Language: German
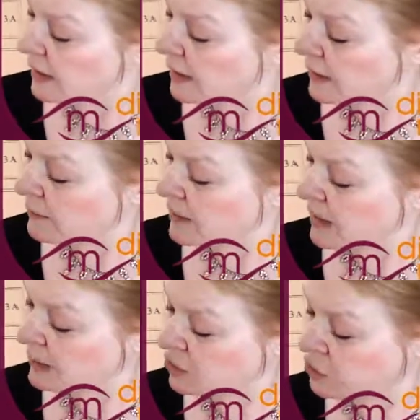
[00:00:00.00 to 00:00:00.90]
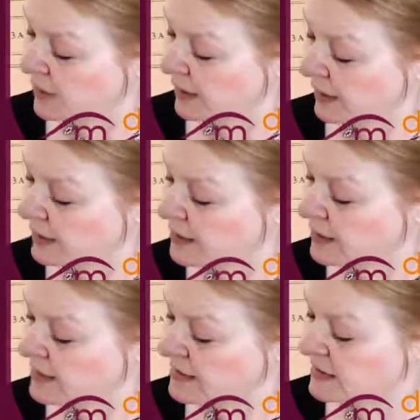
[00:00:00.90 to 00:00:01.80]
äh, man kann schon erkennen,
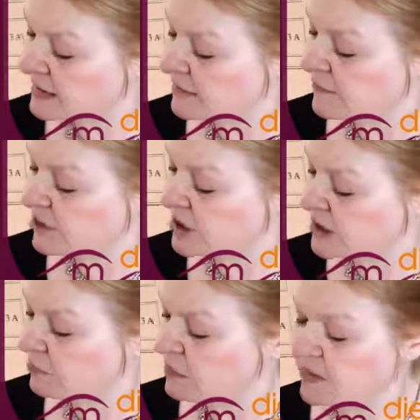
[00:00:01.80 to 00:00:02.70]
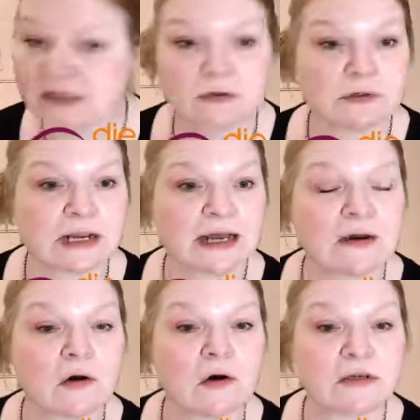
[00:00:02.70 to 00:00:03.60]
dass die verschiedenen Positionen
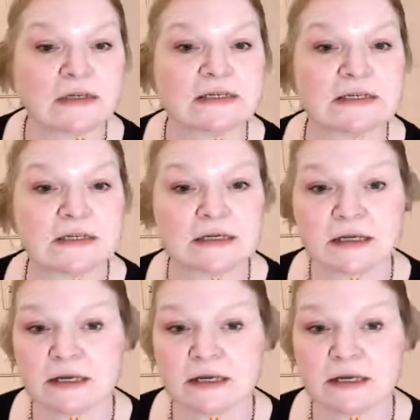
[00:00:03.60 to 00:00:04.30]
angeordnet sind,